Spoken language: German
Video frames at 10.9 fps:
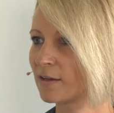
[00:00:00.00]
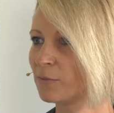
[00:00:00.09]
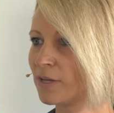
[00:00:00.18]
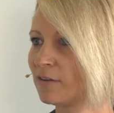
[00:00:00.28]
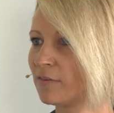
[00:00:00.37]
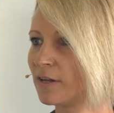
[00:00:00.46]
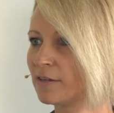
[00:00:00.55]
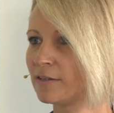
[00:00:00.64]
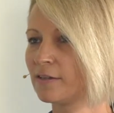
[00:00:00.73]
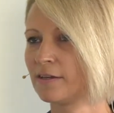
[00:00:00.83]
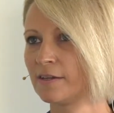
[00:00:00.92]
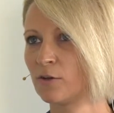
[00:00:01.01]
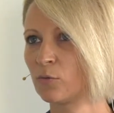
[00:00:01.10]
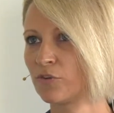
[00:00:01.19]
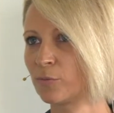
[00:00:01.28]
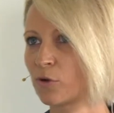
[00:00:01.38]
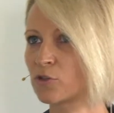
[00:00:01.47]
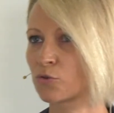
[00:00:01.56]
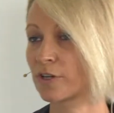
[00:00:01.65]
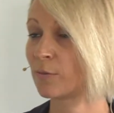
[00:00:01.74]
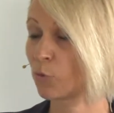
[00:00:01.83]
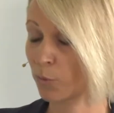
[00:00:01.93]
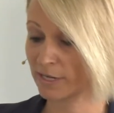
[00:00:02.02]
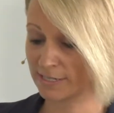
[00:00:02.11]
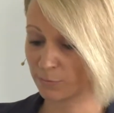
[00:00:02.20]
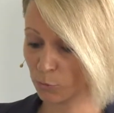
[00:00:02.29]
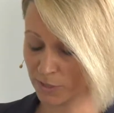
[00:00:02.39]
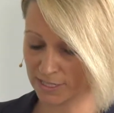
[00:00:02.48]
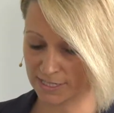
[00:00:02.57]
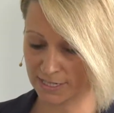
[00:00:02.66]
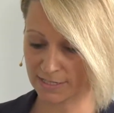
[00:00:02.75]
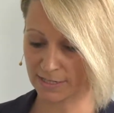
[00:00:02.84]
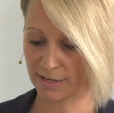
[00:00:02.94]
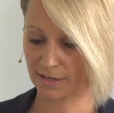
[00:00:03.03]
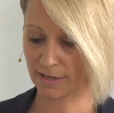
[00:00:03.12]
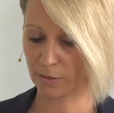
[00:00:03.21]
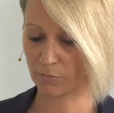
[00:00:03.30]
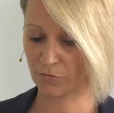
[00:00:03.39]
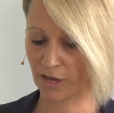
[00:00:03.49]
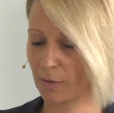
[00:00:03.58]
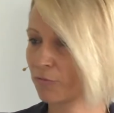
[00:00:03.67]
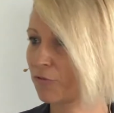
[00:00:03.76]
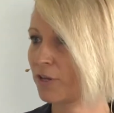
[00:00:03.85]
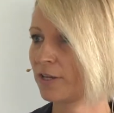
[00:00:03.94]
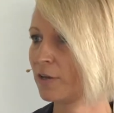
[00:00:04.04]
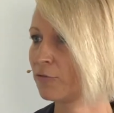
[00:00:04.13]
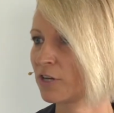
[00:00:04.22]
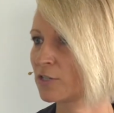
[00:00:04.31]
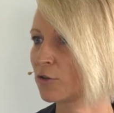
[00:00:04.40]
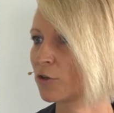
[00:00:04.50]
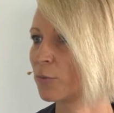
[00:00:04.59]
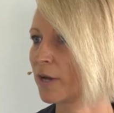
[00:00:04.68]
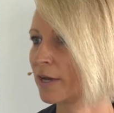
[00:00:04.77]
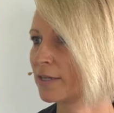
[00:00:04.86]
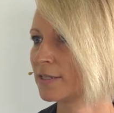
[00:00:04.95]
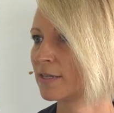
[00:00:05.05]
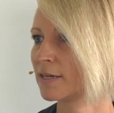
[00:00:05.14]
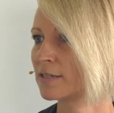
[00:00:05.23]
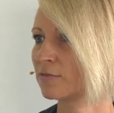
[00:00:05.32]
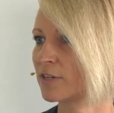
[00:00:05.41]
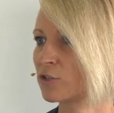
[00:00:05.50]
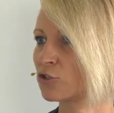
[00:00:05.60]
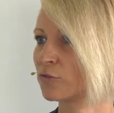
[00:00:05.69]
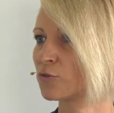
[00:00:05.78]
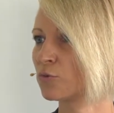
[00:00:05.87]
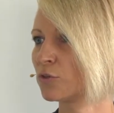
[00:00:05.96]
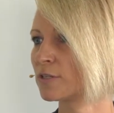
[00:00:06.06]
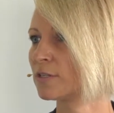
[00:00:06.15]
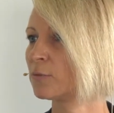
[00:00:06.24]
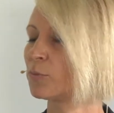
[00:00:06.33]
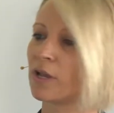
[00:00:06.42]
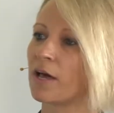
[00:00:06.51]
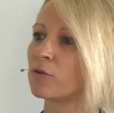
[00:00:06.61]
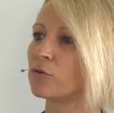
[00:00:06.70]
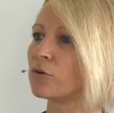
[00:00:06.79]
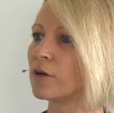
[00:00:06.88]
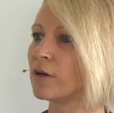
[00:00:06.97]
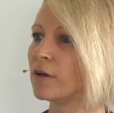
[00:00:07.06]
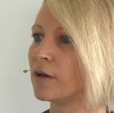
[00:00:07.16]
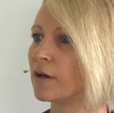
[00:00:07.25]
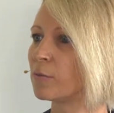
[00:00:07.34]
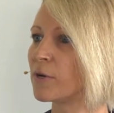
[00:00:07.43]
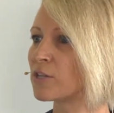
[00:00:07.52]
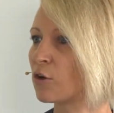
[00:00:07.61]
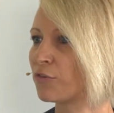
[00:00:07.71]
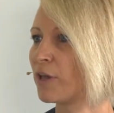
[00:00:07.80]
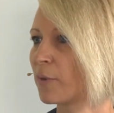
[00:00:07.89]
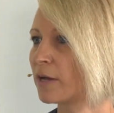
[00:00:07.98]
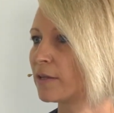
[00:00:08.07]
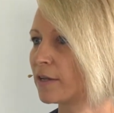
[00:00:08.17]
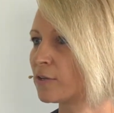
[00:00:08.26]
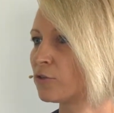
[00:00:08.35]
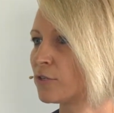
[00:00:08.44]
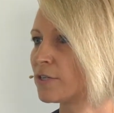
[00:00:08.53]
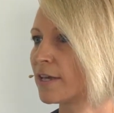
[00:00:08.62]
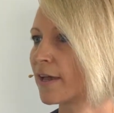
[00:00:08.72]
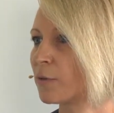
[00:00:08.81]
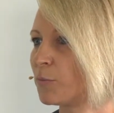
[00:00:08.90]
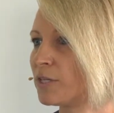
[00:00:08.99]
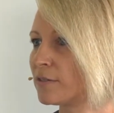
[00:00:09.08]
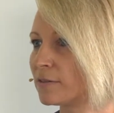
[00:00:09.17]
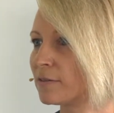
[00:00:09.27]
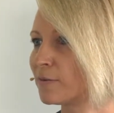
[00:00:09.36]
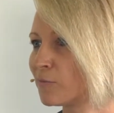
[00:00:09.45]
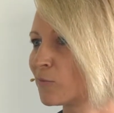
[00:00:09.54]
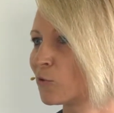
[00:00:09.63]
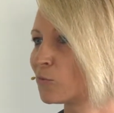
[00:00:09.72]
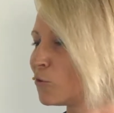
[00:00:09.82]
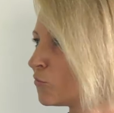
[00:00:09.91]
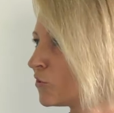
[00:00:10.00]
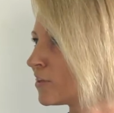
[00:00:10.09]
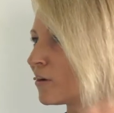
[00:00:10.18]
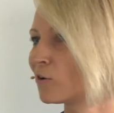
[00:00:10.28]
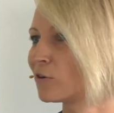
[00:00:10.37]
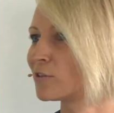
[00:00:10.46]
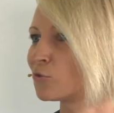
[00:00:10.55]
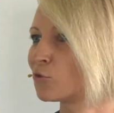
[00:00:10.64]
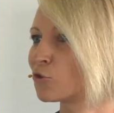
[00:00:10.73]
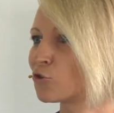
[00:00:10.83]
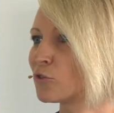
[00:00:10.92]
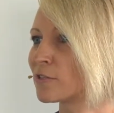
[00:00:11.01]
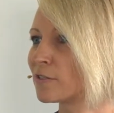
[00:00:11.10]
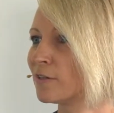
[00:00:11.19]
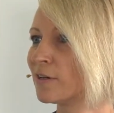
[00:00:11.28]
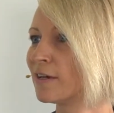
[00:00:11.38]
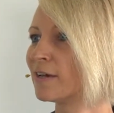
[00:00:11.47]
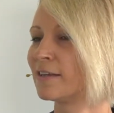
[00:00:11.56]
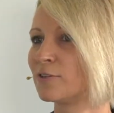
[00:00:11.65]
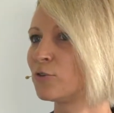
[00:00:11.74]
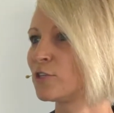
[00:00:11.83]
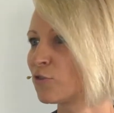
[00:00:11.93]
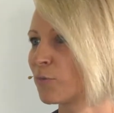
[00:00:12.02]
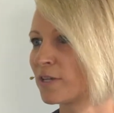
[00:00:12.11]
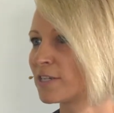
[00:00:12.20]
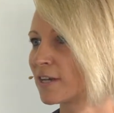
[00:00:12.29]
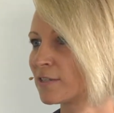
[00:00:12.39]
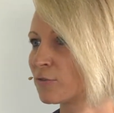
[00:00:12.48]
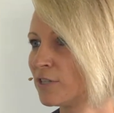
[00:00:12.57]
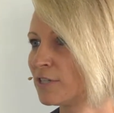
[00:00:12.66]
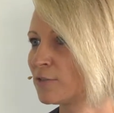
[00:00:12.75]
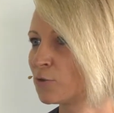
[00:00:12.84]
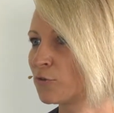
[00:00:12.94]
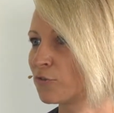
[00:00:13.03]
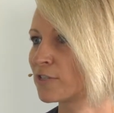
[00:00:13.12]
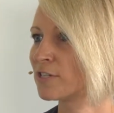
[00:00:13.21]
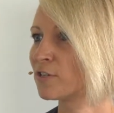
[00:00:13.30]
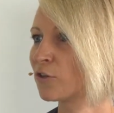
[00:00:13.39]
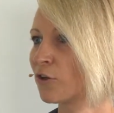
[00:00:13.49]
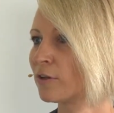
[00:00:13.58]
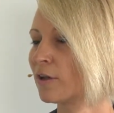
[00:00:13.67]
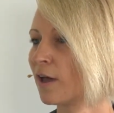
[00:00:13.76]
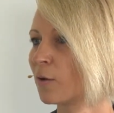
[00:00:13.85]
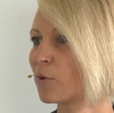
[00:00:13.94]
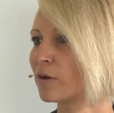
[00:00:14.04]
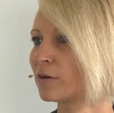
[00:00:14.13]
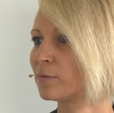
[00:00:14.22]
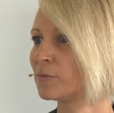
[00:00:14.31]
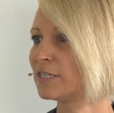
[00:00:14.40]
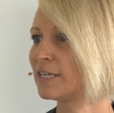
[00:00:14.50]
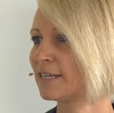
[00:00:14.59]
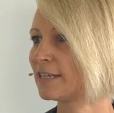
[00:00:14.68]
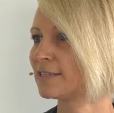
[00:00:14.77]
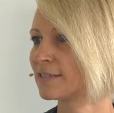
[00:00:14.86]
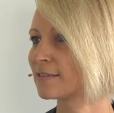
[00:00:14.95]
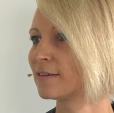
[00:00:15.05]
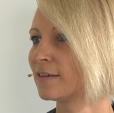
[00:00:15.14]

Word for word: mittlerweile in der, in der Umweltbranche oder in der Mobilität. Ähm, wir haben viele E-Fahrzeuge bereits, die ersten Wasserstoffzüge sind in Planung. Ähm, also auch wir machen da natürlich sehr gern mit, um die Umwelt da auch zu unterstützen. Mhm. Natürlich wird man nicht ganz auf Dieselzüge verzichten können, aber die Tendenz